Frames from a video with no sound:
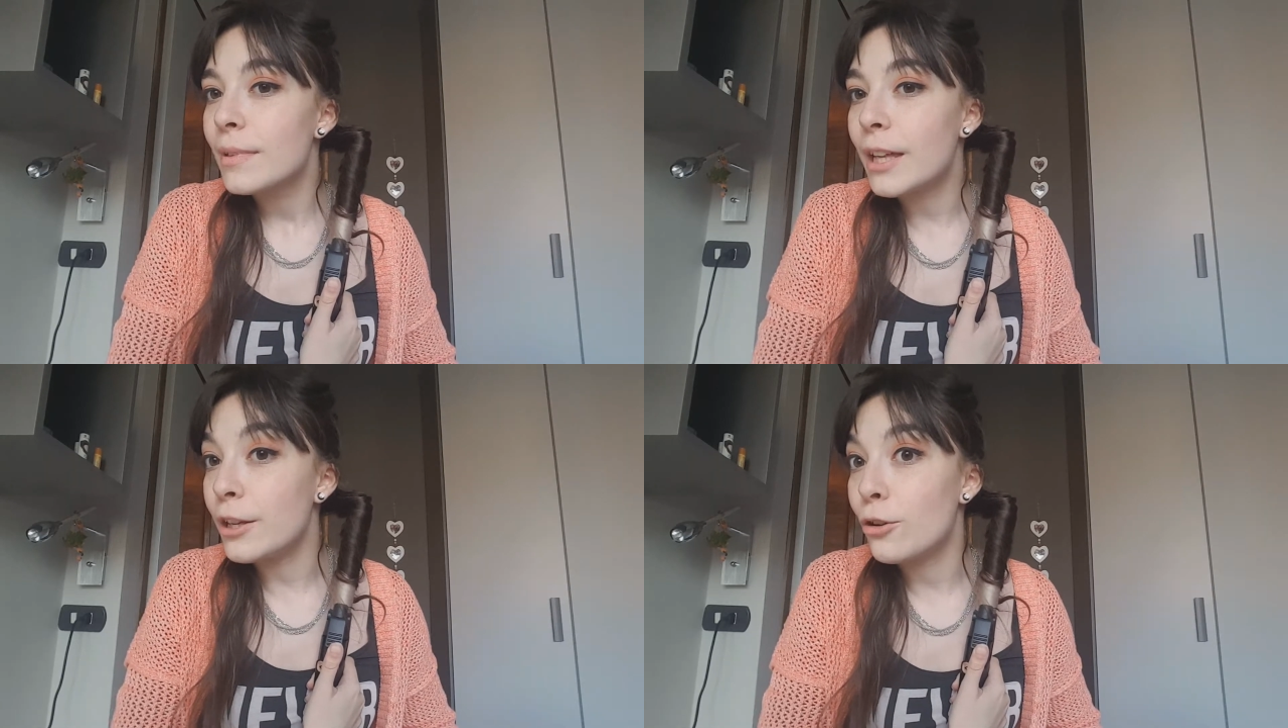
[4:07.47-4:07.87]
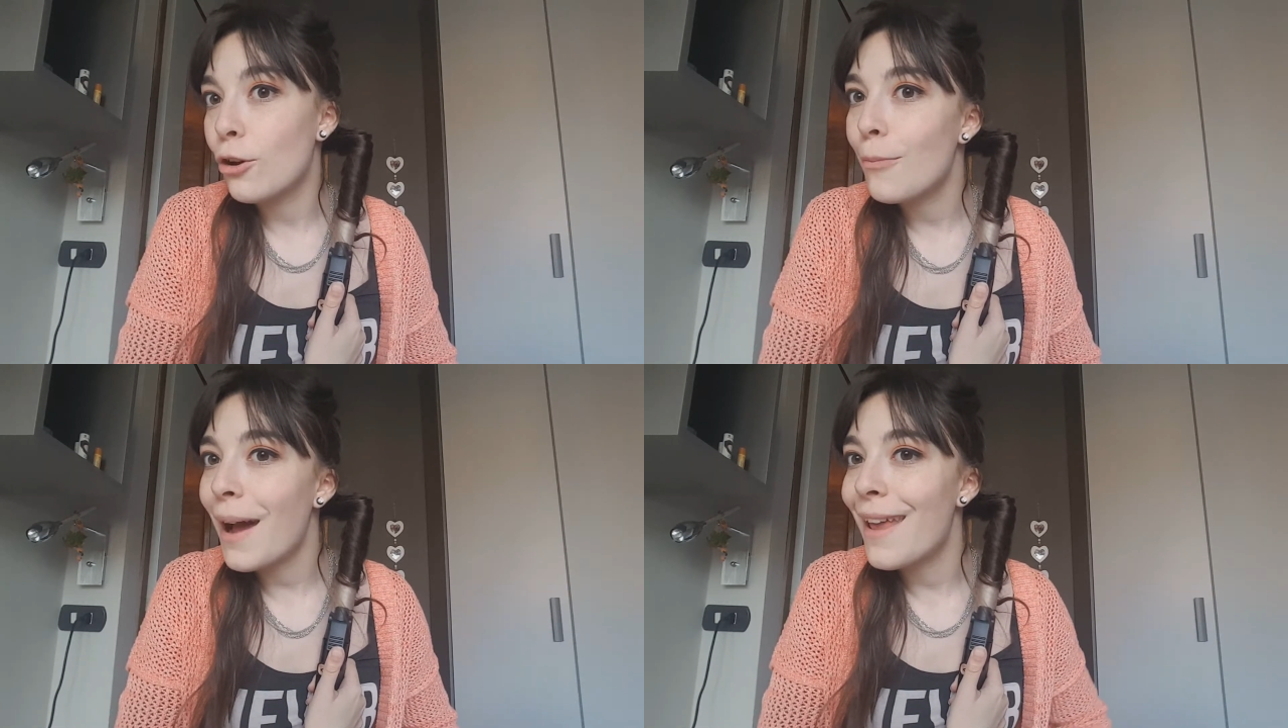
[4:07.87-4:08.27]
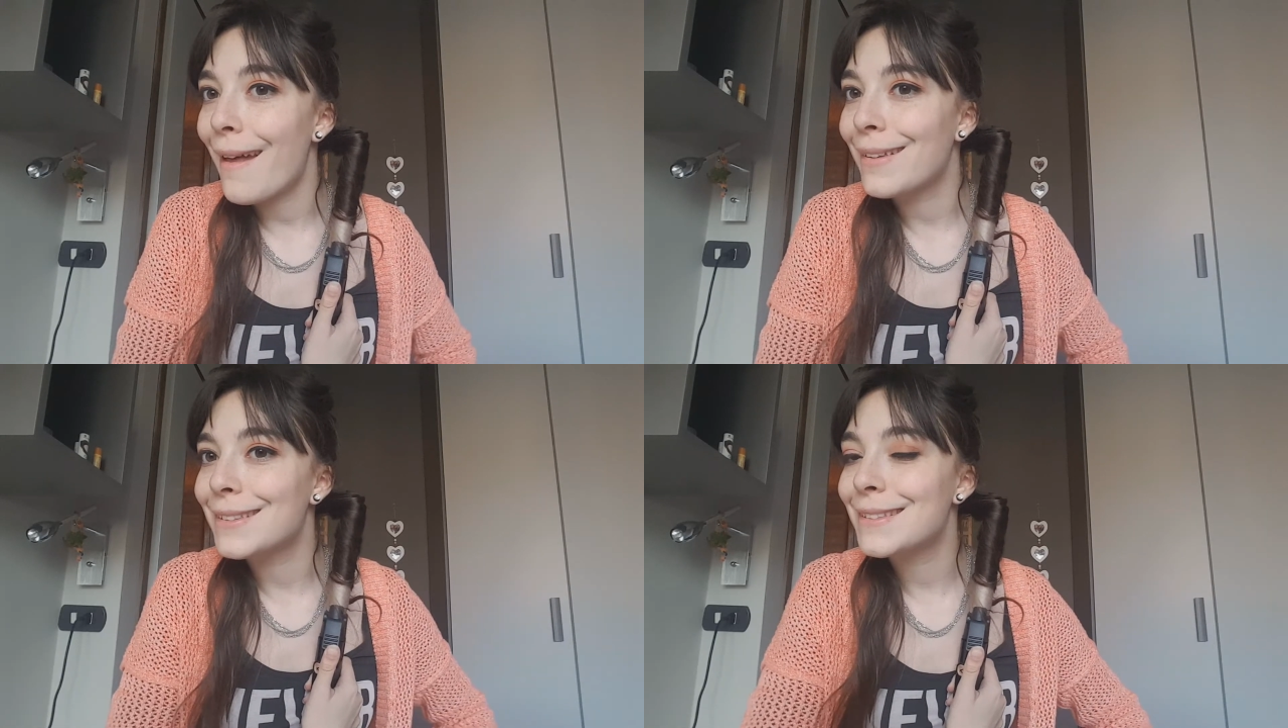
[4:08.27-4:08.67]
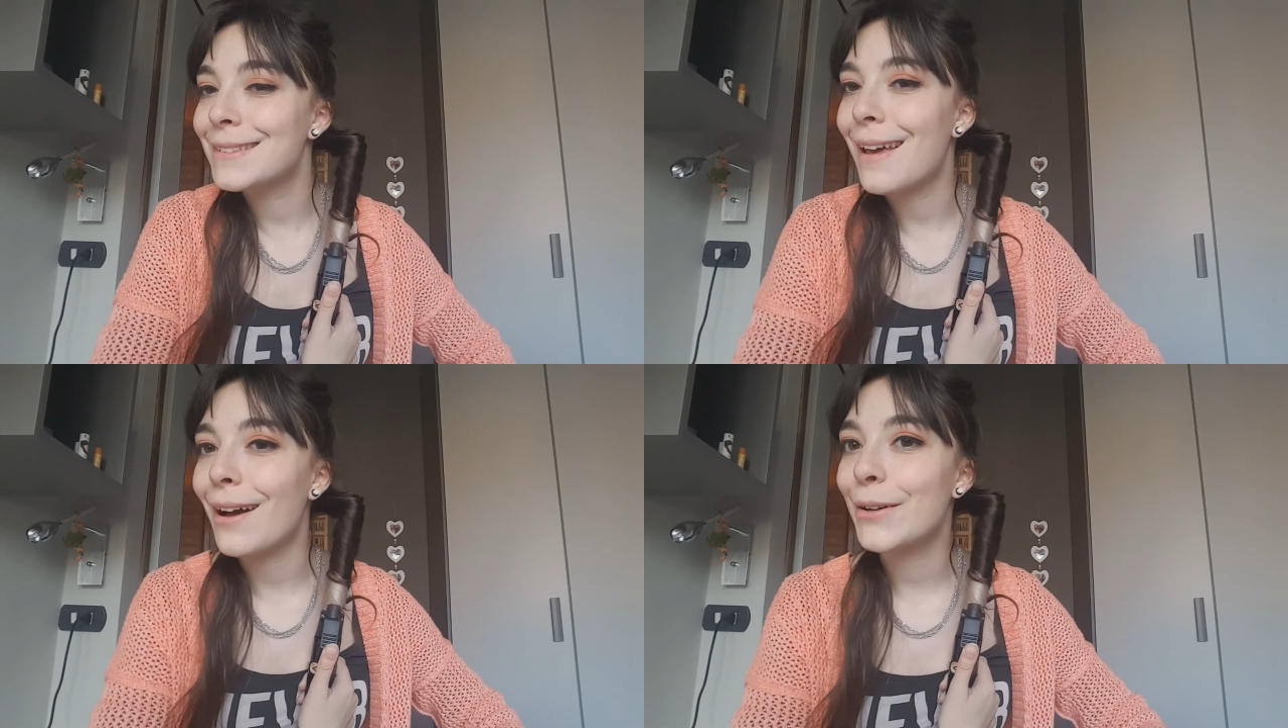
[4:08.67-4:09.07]
E io non ho mai
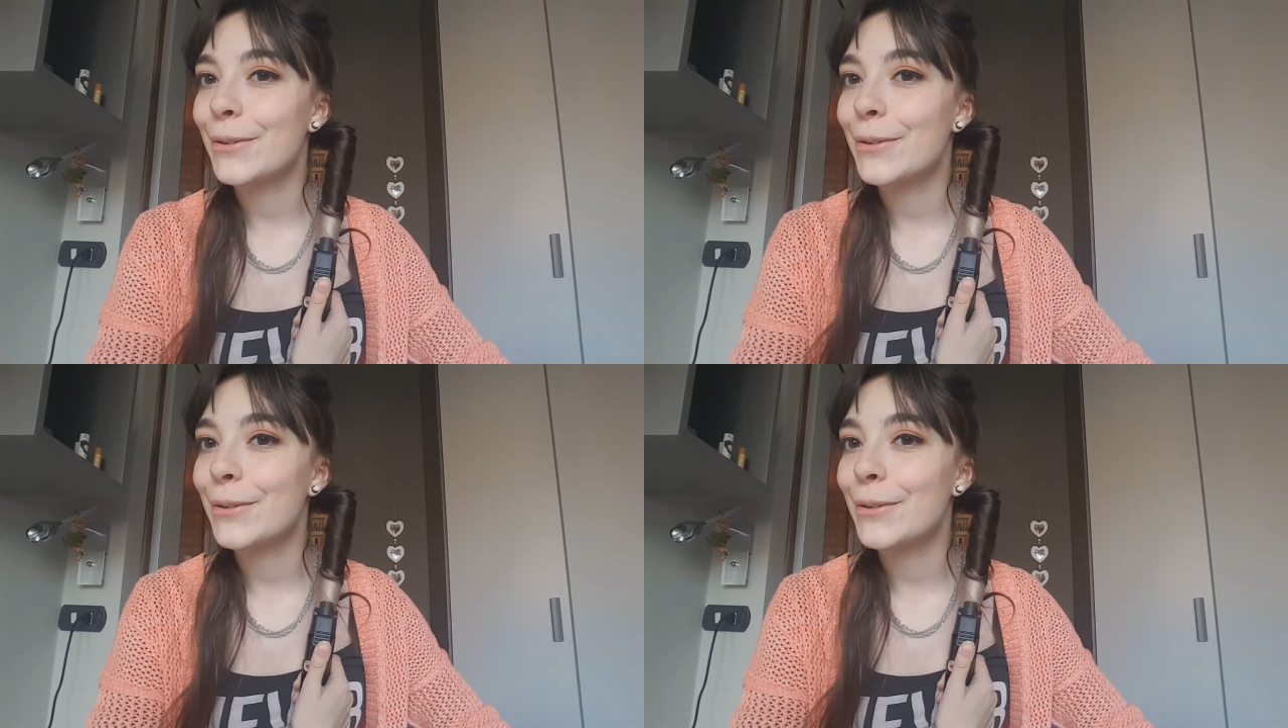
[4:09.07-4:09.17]
l'ansia.